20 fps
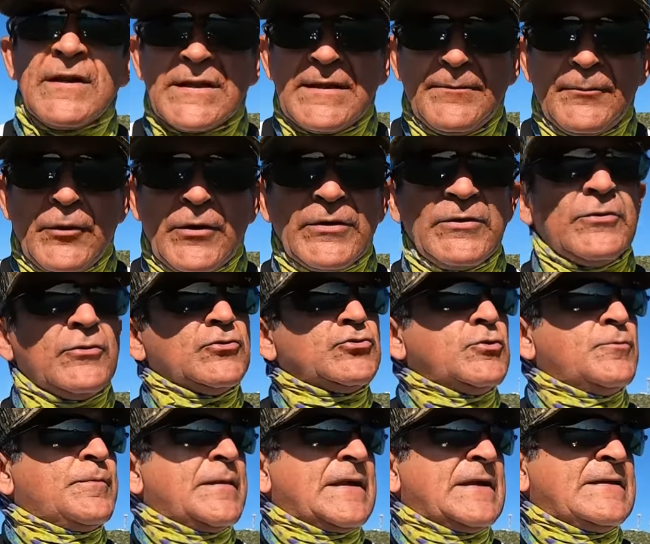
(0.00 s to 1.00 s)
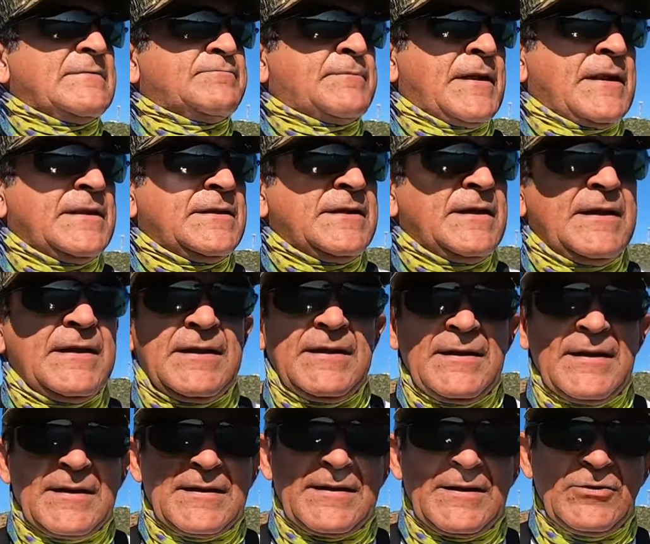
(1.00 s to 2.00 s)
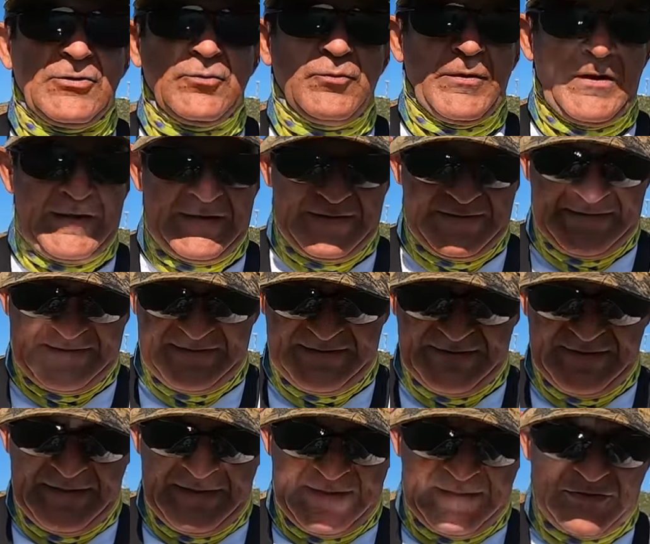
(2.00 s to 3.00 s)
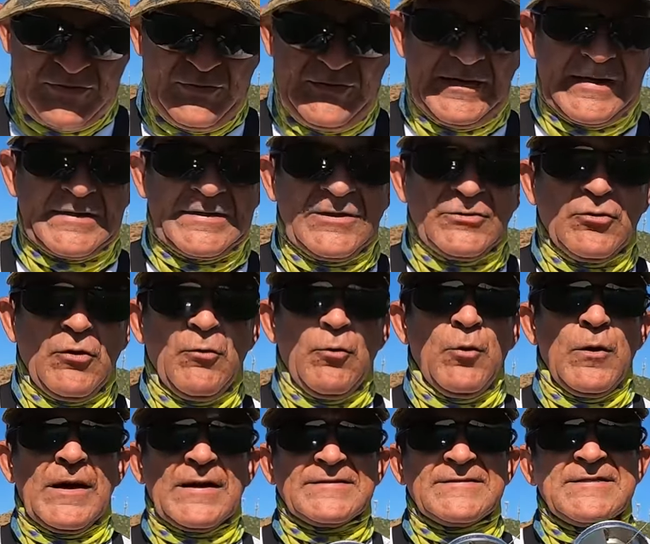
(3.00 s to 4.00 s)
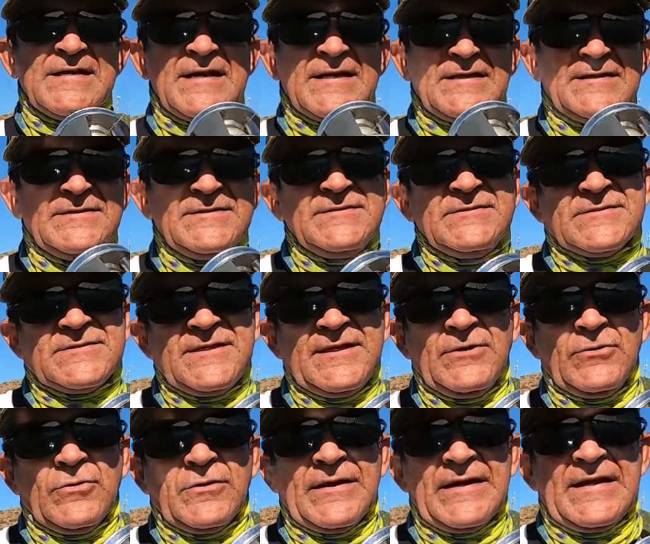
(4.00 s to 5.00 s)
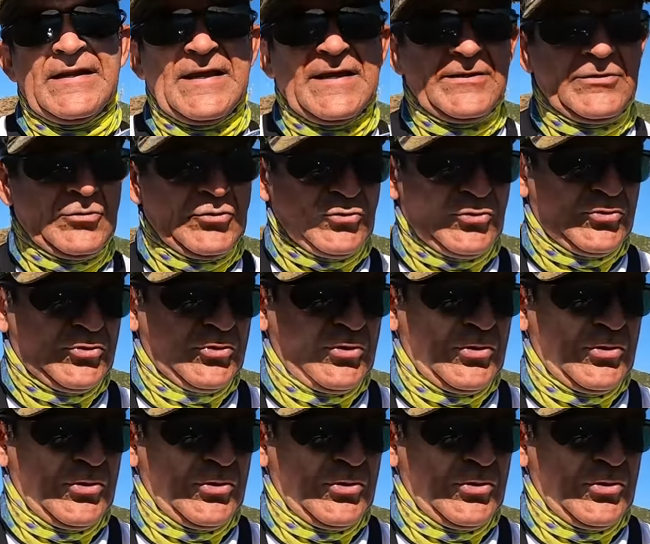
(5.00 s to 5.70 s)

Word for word: equipo que yo uso para, el, para el jigging aquí en los muelles es un carretito URC aquí 5500.